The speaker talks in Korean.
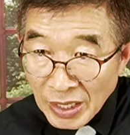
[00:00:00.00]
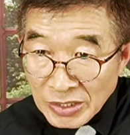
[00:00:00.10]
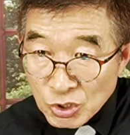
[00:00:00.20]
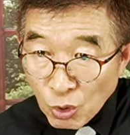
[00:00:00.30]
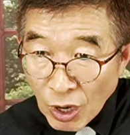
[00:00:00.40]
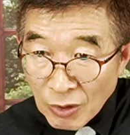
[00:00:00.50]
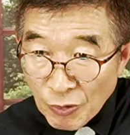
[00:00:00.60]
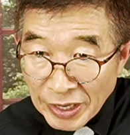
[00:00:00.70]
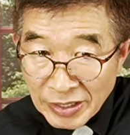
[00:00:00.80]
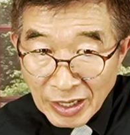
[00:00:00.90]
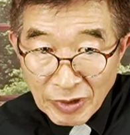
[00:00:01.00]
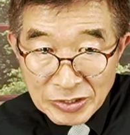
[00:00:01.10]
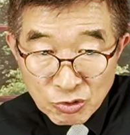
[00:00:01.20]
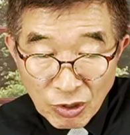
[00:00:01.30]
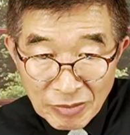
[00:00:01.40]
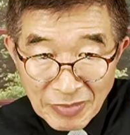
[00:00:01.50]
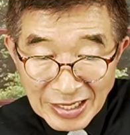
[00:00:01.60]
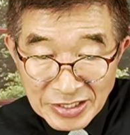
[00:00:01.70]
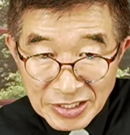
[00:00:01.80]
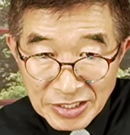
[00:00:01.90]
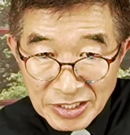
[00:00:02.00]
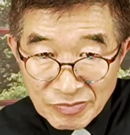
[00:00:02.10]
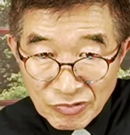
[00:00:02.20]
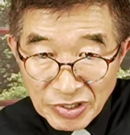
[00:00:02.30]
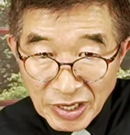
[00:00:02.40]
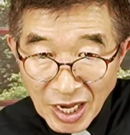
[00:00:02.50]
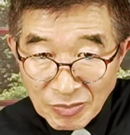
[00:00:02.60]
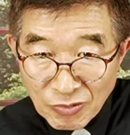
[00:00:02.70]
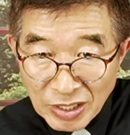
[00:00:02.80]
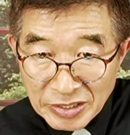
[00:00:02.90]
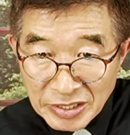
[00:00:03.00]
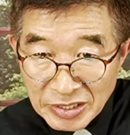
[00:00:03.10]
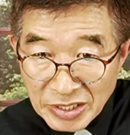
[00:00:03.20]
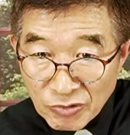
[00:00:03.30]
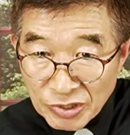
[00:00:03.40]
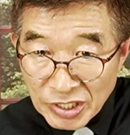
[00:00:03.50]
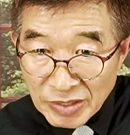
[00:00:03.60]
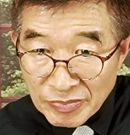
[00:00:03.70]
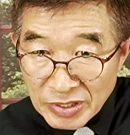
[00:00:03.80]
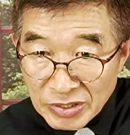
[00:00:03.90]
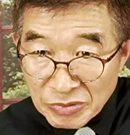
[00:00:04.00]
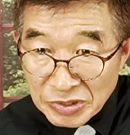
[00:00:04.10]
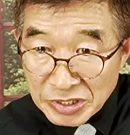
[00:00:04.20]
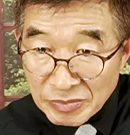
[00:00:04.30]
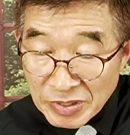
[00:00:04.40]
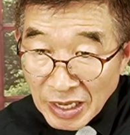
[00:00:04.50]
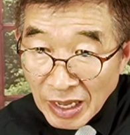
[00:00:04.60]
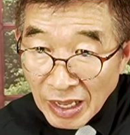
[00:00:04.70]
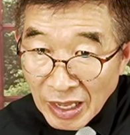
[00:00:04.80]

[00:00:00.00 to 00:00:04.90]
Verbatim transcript: 소아외과와 소아마취 전문의를 확보하는 일이 더욱 힘들어지고 있습니다.